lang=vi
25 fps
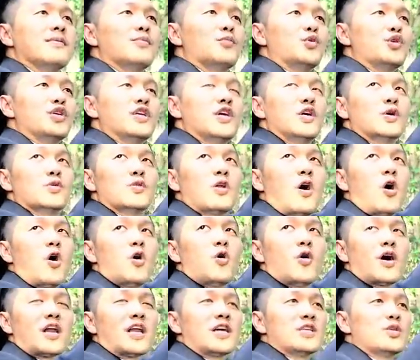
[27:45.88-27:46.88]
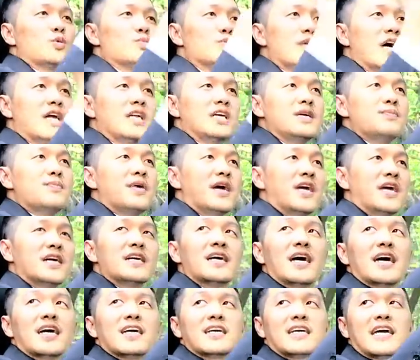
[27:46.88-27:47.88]
buổi chiều tối hoặc là chúng ta đi
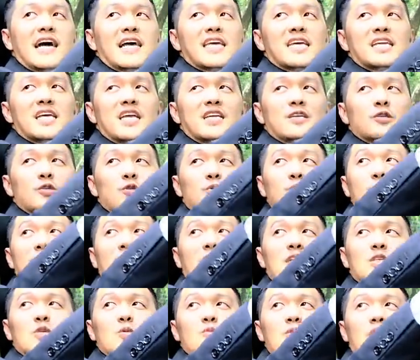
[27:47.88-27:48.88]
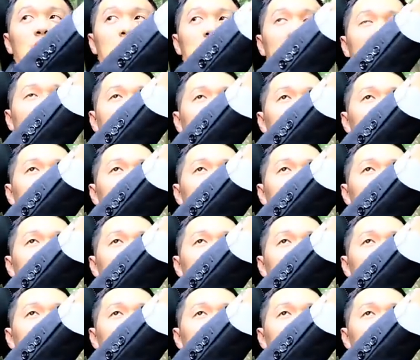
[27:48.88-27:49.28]
biển ha cả gia đình của chúng ta thì chúng ta có thể